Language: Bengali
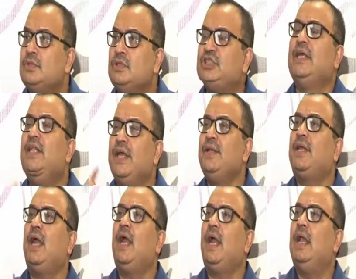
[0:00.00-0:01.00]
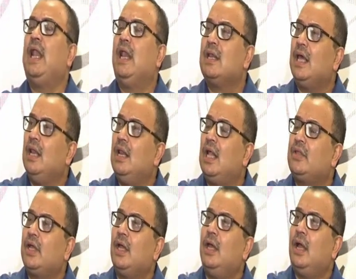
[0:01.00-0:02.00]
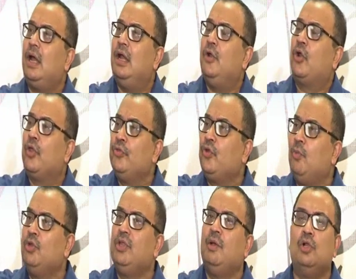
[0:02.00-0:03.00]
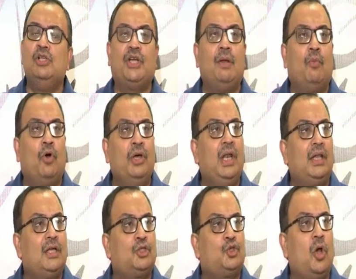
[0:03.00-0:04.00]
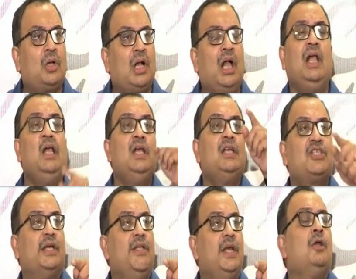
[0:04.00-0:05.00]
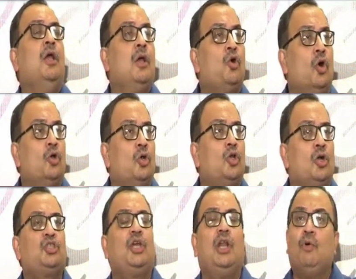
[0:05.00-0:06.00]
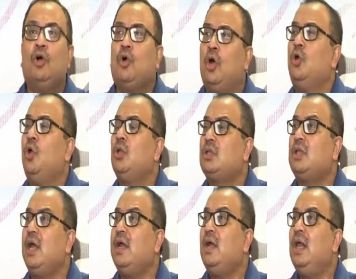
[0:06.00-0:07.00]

যেদিনকে লালকেল্লা থেকে নরেন্দ্র মোদী বলছেন মহিলাদের সুরক্ষা সেদিন গণধর্ষণ এবং গণহত্যায়